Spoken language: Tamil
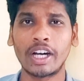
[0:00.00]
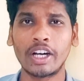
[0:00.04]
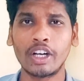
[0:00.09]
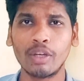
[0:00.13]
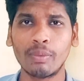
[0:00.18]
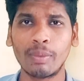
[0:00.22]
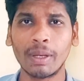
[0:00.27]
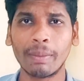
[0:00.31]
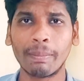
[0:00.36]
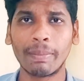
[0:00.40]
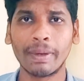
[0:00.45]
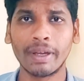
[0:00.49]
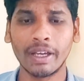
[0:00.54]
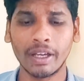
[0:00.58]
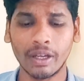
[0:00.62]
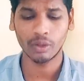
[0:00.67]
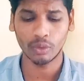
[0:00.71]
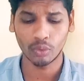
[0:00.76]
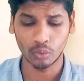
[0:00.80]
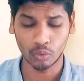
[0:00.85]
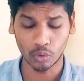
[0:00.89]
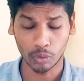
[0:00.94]
ஒரு கண்டுபிடிப்பு
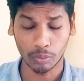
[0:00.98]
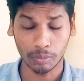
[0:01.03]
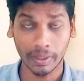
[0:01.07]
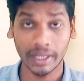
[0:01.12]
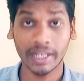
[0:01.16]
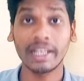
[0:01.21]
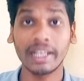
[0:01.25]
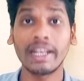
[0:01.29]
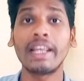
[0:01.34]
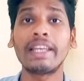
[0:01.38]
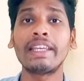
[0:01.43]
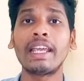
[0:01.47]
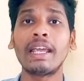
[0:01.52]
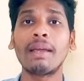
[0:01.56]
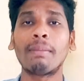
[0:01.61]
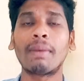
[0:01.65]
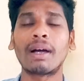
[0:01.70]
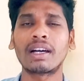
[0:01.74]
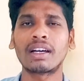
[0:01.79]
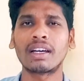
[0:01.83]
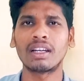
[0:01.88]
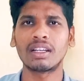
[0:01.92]
உண்மையிலேயே
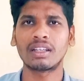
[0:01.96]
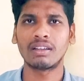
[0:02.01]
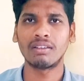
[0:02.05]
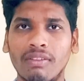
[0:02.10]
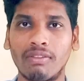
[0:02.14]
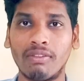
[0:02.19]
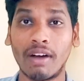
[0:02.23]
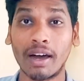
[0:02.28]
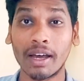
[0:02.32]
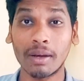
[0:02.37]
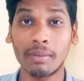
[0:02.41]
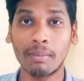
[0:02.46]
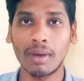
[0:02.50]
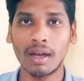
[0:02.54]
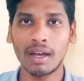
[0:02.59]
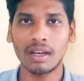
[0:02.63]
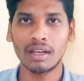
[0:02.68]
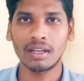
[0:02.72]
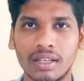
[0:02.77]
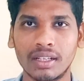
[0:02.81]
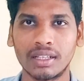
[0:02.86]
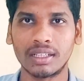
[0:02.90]
மக்களுக்கு
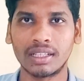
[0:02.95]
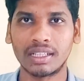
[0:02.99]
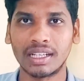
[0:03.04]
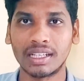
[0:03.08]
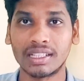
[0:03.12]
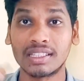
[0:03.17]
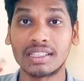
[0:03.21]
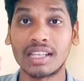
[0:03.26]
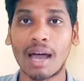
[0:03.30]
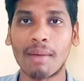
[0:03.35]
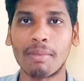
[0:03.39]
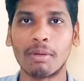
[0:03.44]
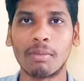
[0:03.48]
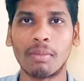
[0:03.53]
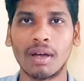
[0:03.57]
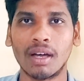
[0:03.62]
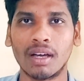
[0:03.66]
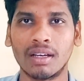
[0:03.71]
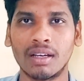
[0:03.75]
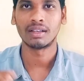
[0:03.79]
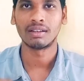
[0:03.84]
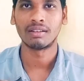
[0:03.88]
வரமா இல்லை
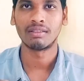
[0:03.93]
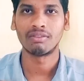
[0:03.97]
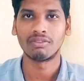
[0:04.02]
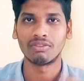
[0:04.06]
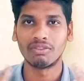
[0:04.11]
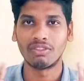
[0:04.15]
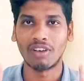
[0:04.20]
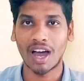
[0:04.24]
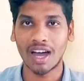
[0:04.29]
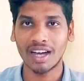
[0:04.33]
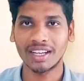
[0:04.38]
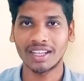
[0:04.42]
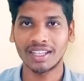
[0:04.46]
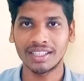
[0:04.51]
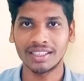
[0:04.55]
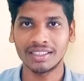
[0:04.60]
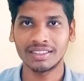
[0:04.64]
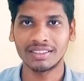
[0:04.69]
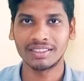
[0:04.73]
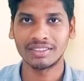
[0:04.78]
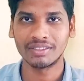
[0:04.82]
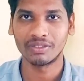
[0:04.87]
சாபமா வாங்க
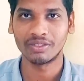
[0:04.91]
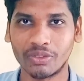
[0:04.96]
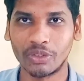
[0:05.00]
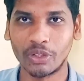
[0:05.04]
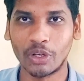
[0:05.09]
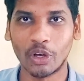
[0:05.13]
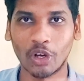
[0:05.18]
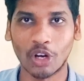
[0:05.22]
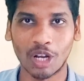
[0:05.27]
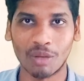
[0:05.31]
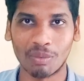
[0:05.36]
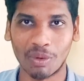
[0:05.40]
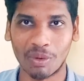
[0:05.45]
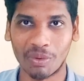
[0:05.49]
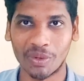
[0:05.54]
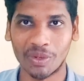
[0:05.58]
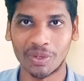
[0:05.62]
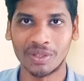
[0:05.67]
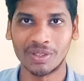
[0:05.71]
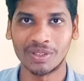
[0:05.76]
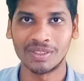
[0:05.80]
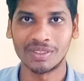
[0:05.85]
வீடியோக்குள்ளே போவோம்